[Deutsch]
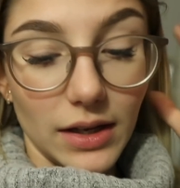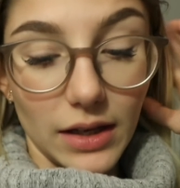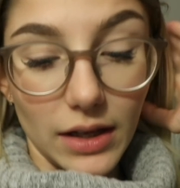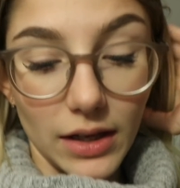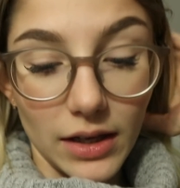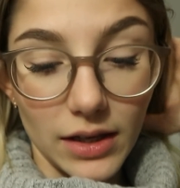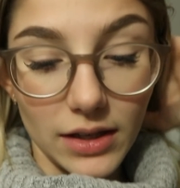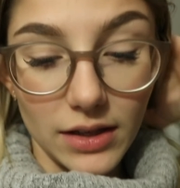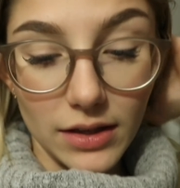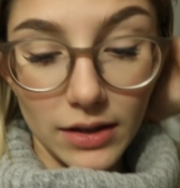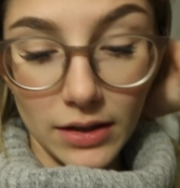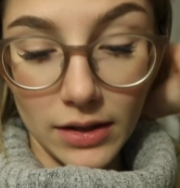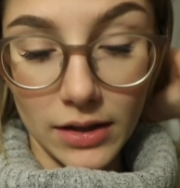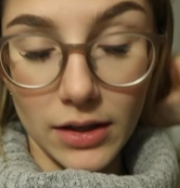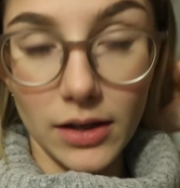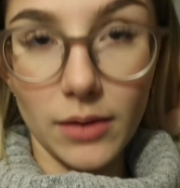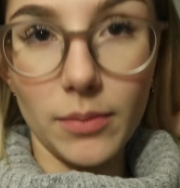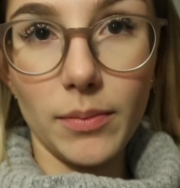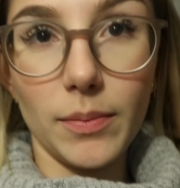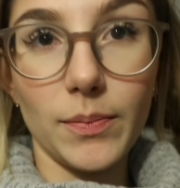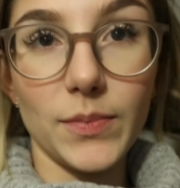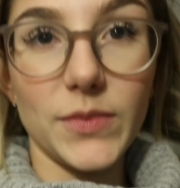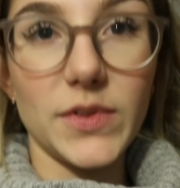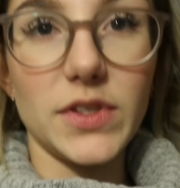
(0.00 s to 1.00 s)
Ich
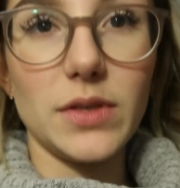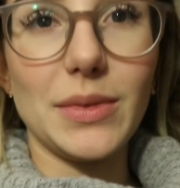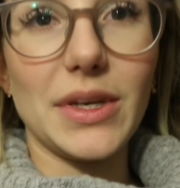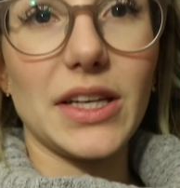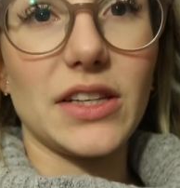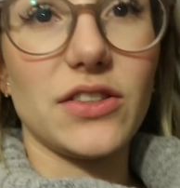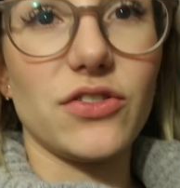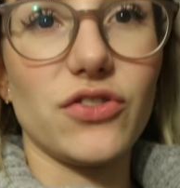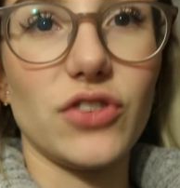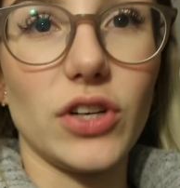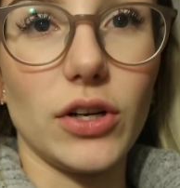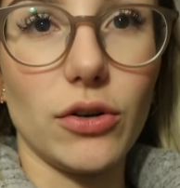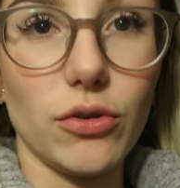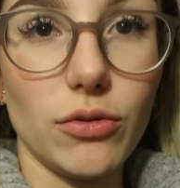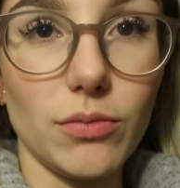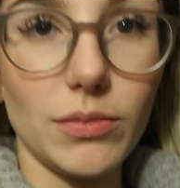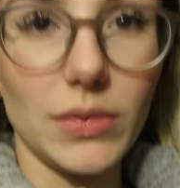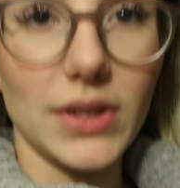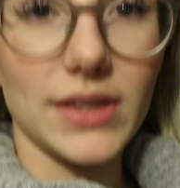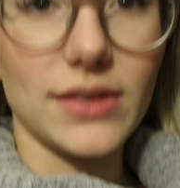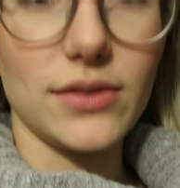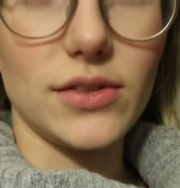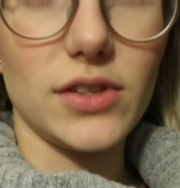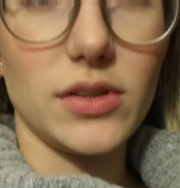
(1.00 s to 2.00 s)
ähm, ziehe mich jetzt schnell um,
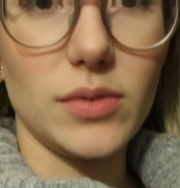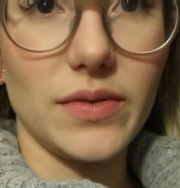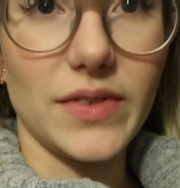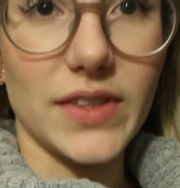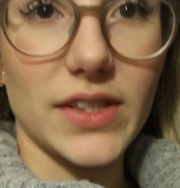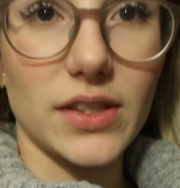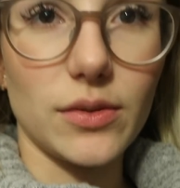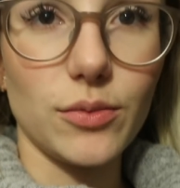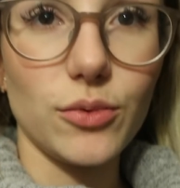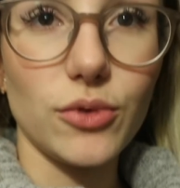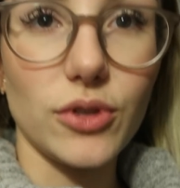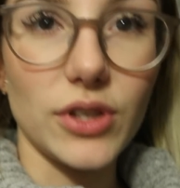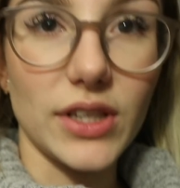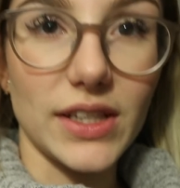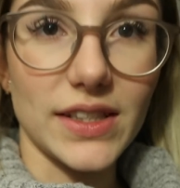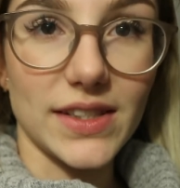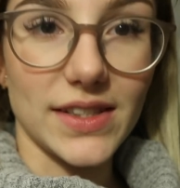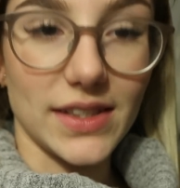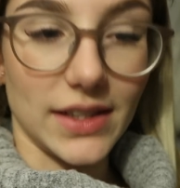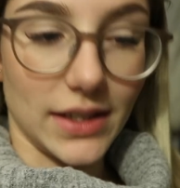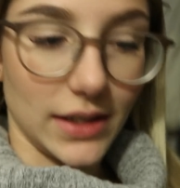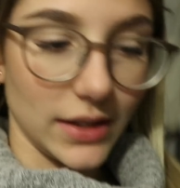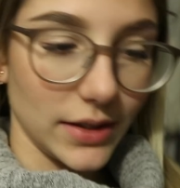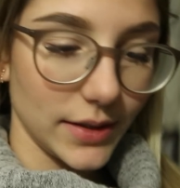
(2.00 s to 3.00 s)
also ziehe mir was Gemütliches
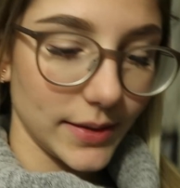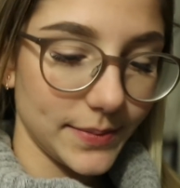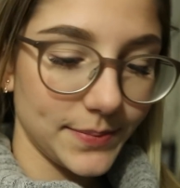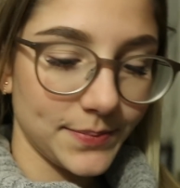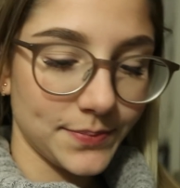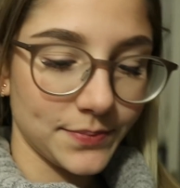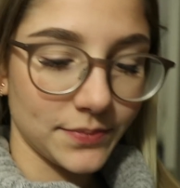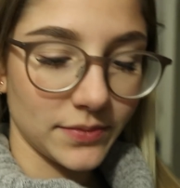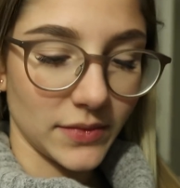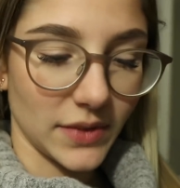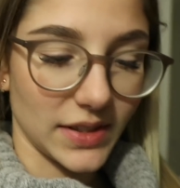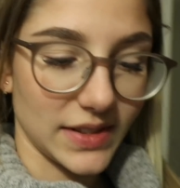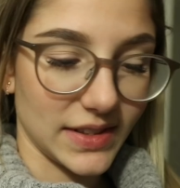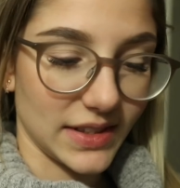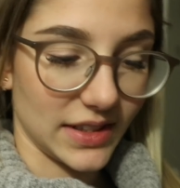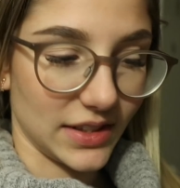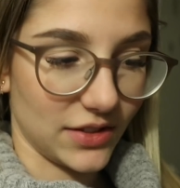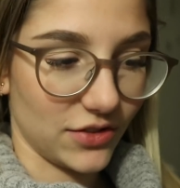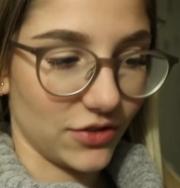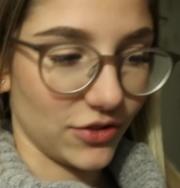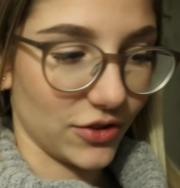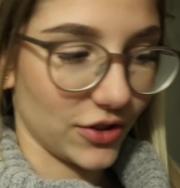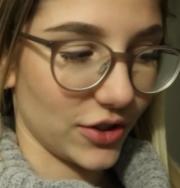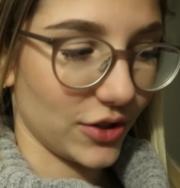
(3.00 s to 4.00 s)
an, das
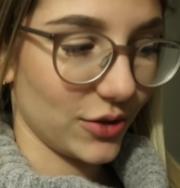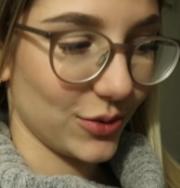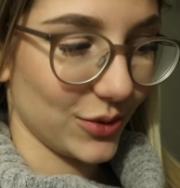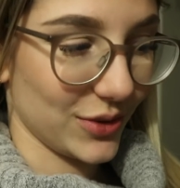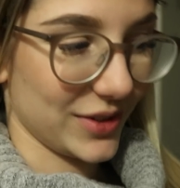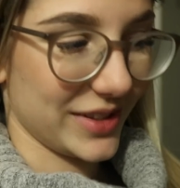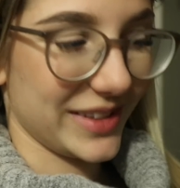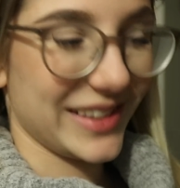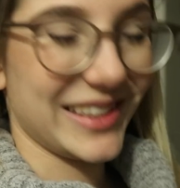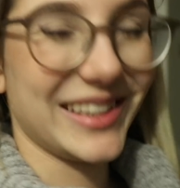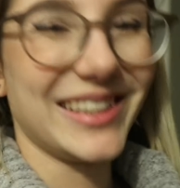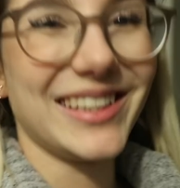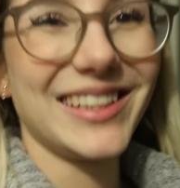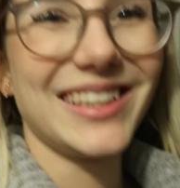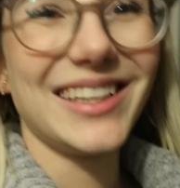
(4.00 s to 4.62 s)
heißt Jogginghose.